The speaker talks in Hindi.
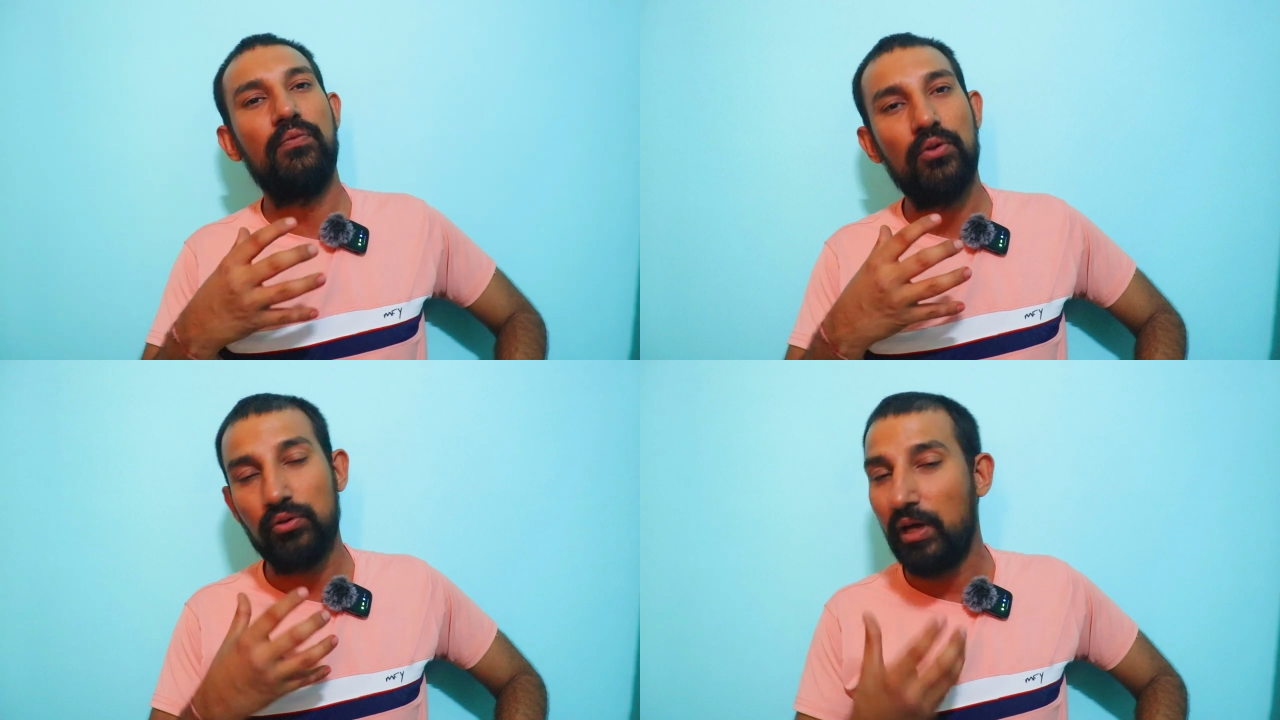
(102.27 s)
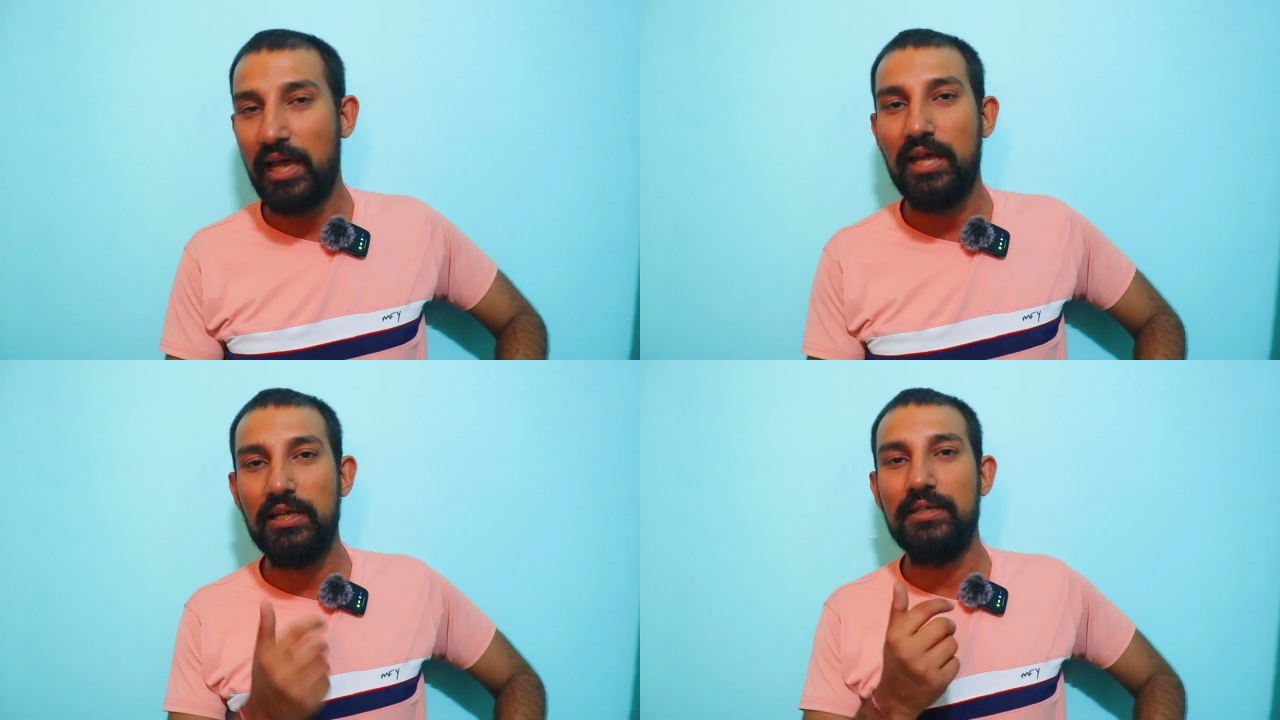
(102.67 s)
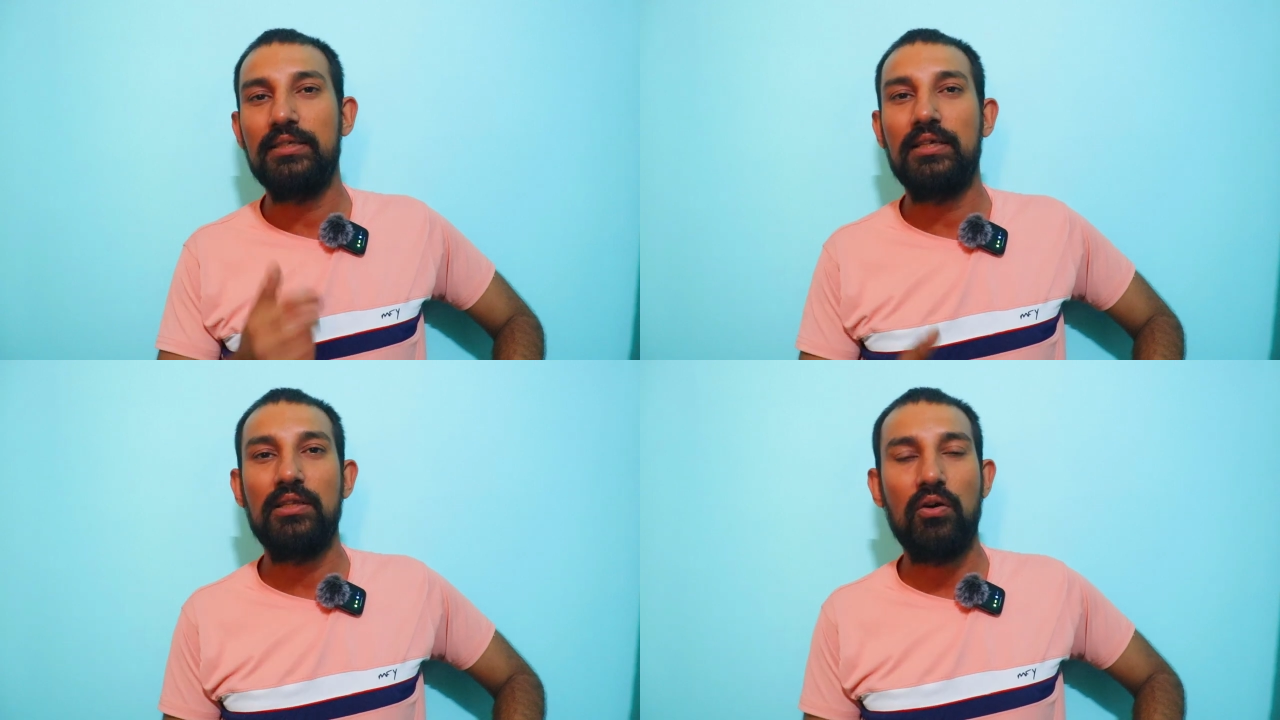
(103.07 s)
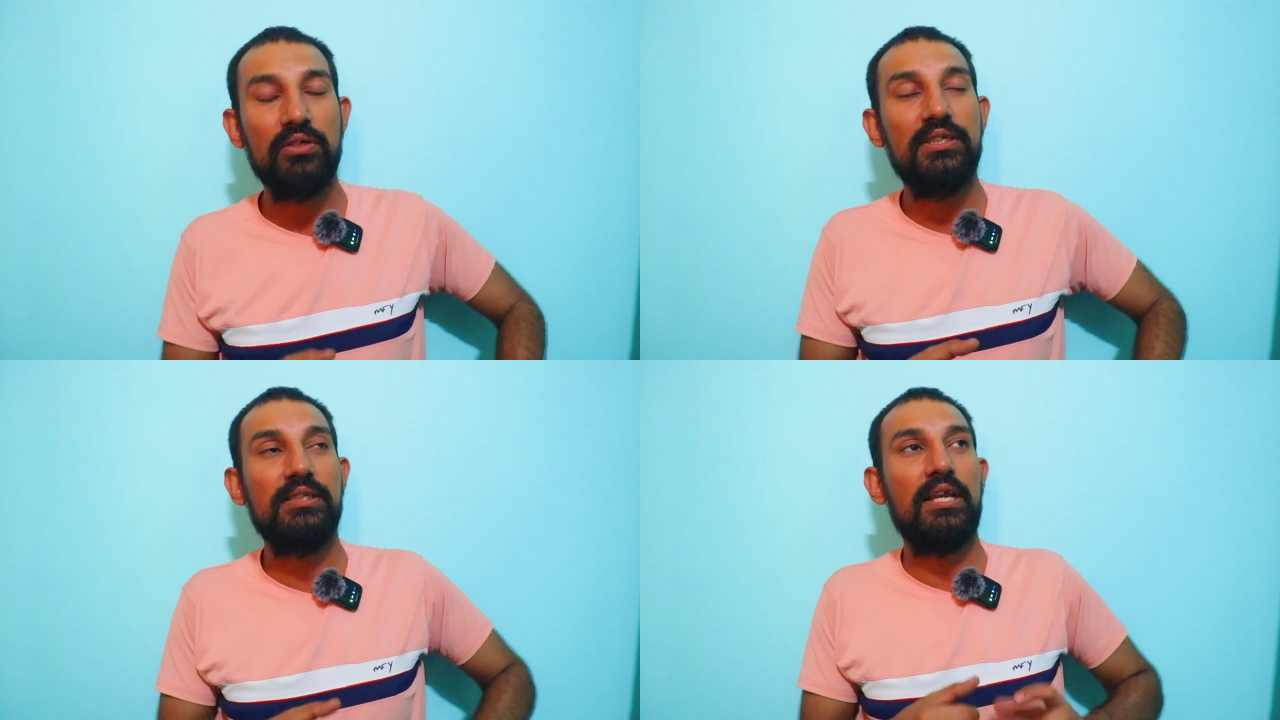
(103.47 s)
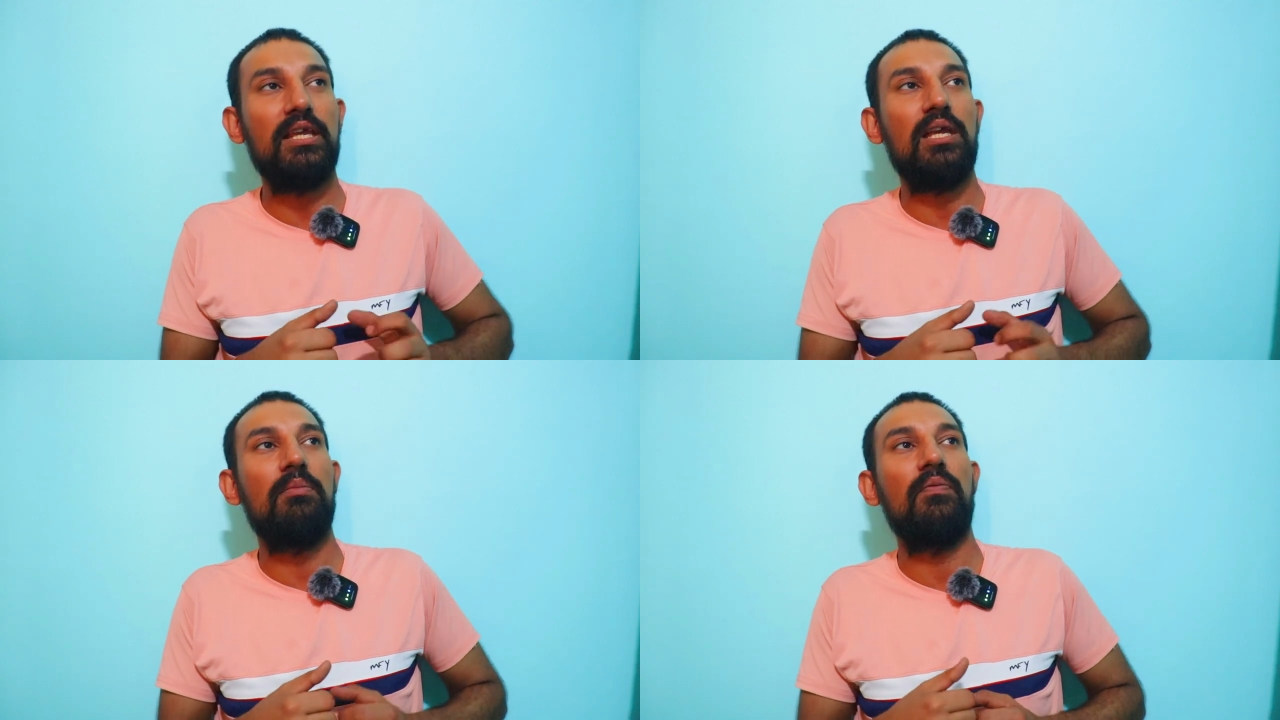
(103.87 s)
वो तो है नहीं इसके अंदर और जिस
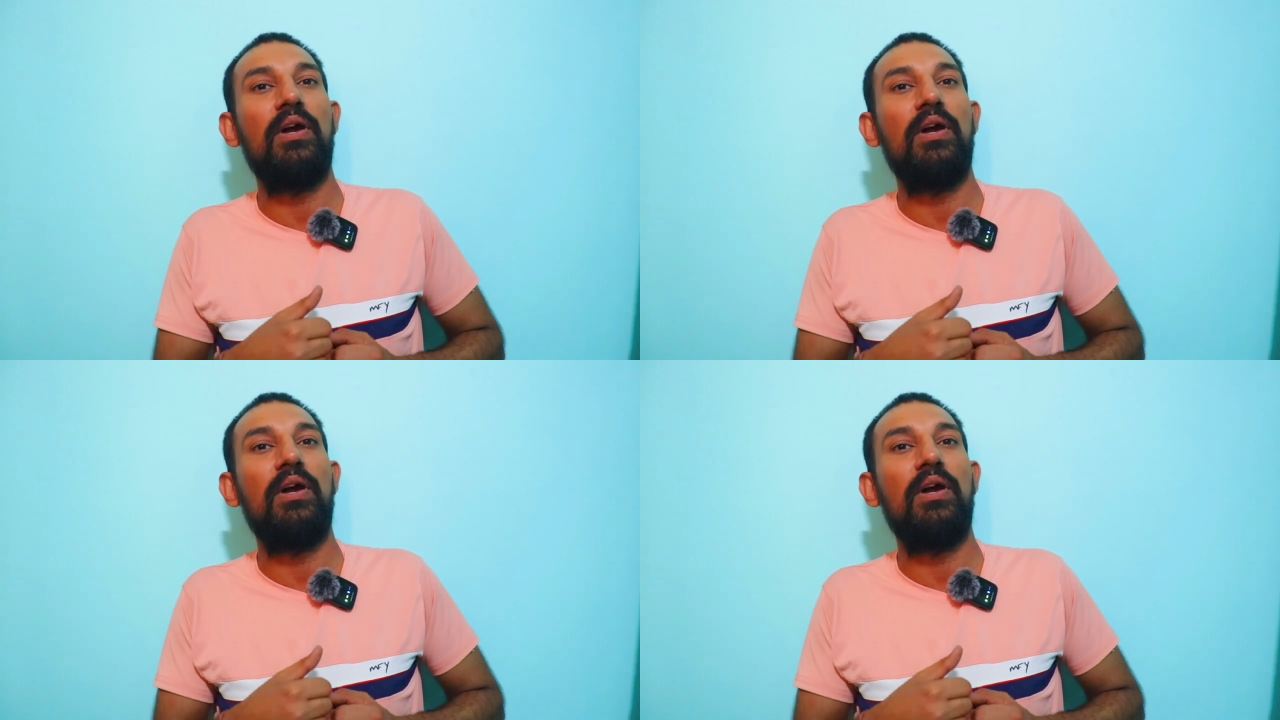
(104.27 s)
तरीके की मैं